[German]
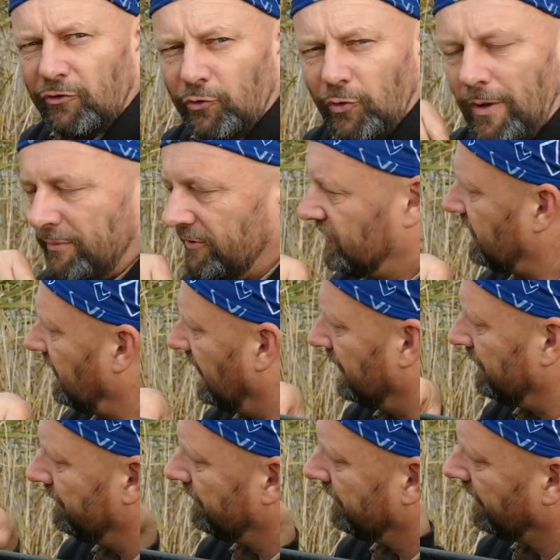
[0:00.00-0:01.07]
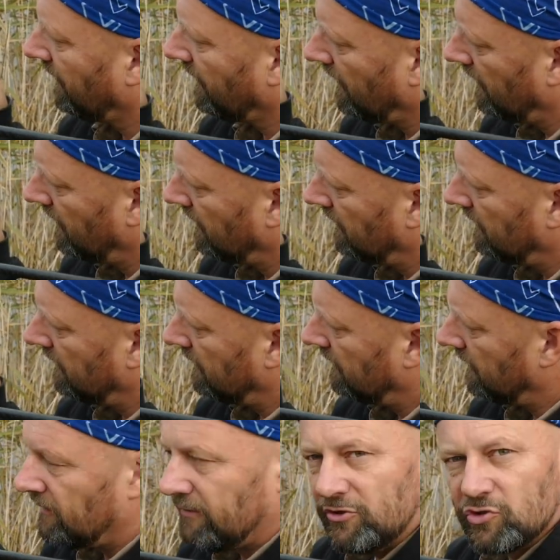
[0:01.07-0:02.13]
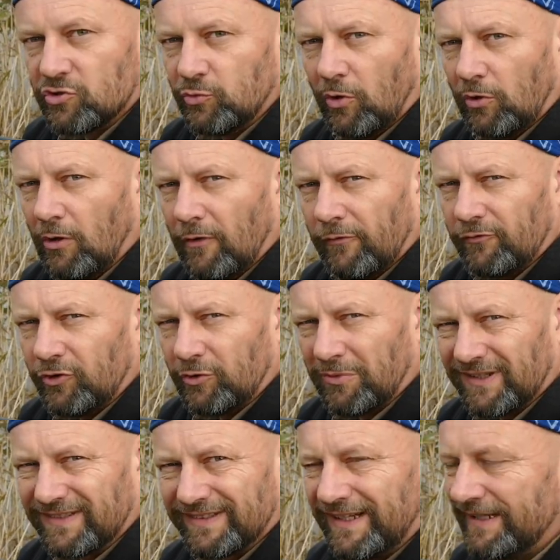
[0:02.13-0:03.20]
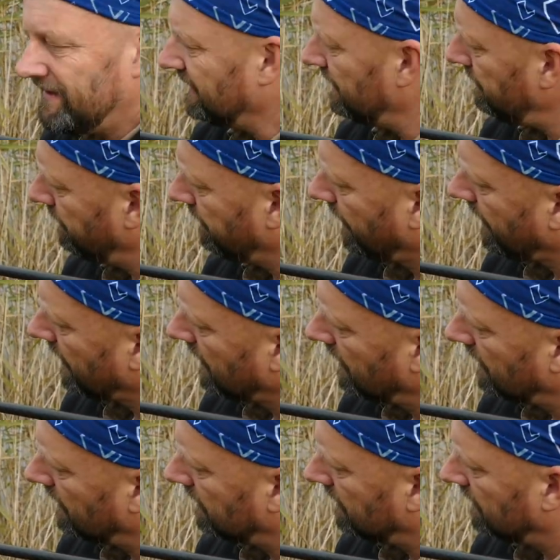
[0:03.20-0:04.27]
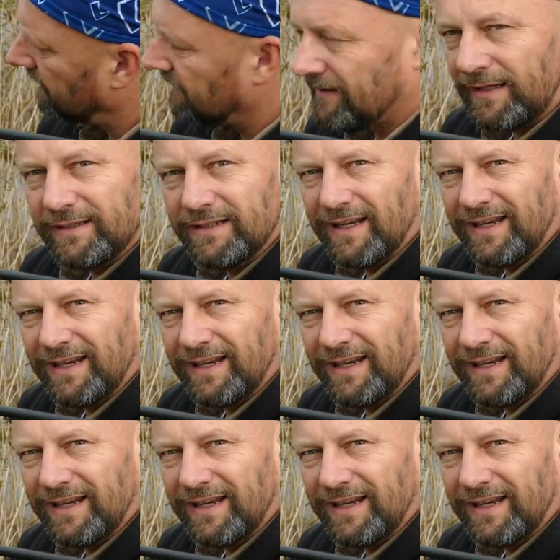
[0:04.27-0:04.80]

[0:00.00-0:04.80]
So habe ich es gern. Die Schnur läuft über das Rädchen, dann in